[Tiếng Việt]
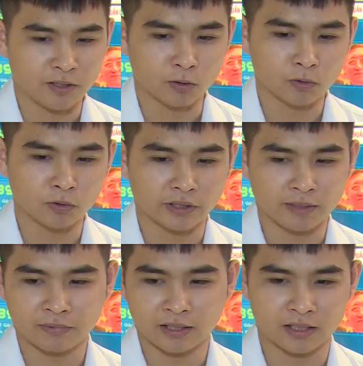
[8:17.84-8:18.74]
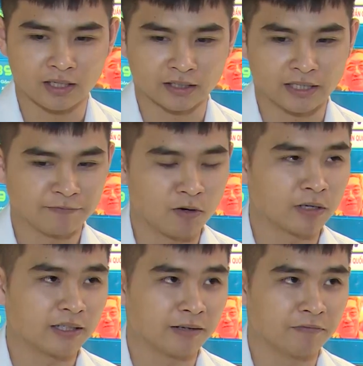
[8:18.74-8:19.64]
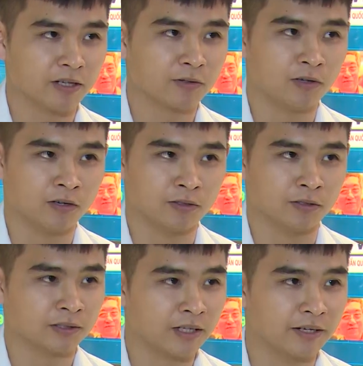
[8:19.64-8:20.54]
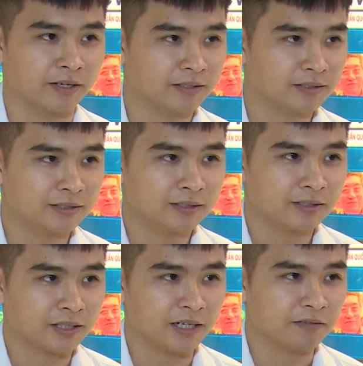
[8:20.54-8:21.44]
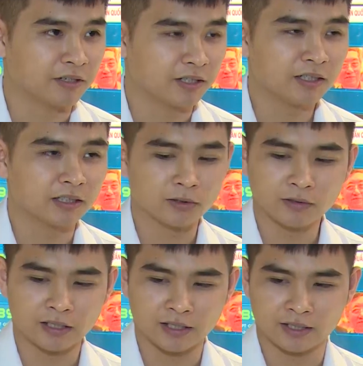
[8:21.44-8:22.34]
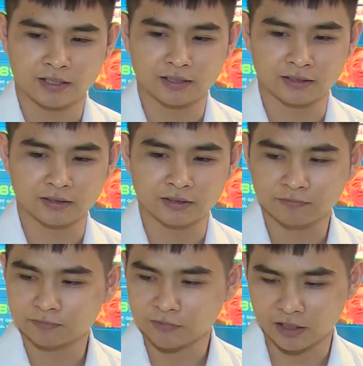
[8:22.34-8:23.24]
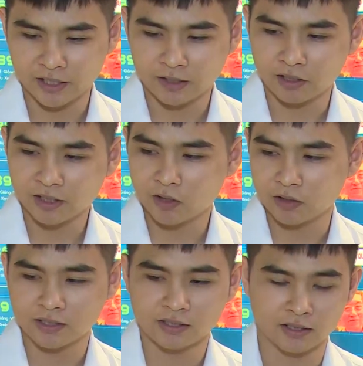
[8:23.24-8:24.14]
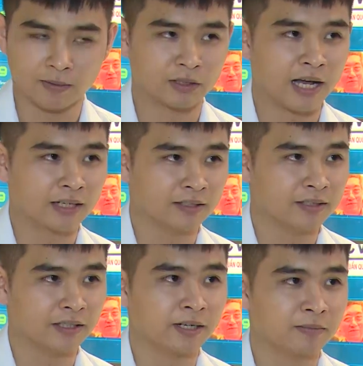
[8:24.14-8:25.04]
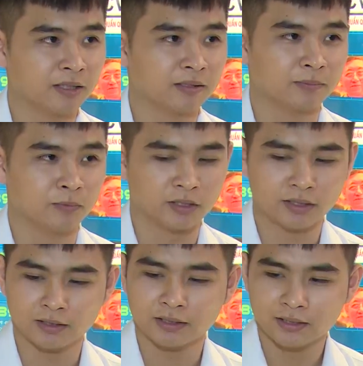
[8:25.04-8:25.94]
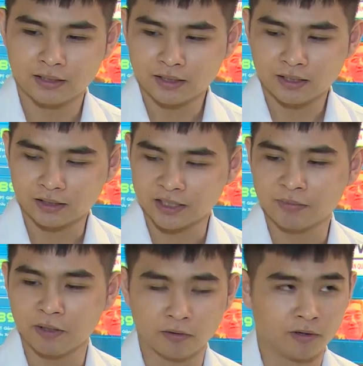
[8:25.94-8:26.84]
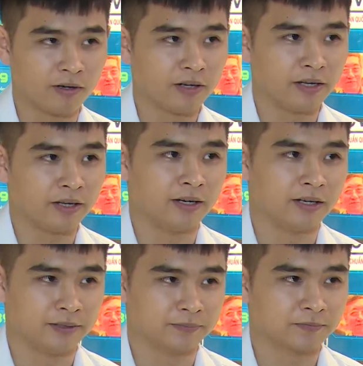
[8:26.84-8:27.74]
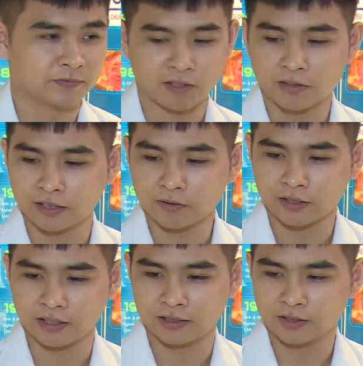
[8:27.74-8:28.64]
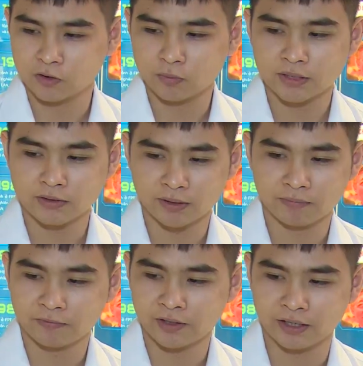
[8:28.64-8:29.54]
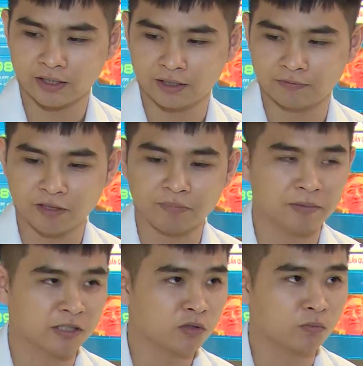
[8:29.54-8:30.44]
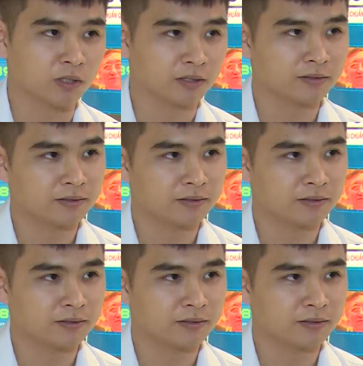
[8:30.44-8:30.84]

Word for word: Điều thu hút em là phong cách làm việc của thầy. Thầy làm việc rất là tốt và ở đây có rất nhiều lịch sử bảo tàng nữa. Nên em rất muốn tìm hiểu nó để sau này có thể giúp ích cho em về phần mềm ứng dụng ạ.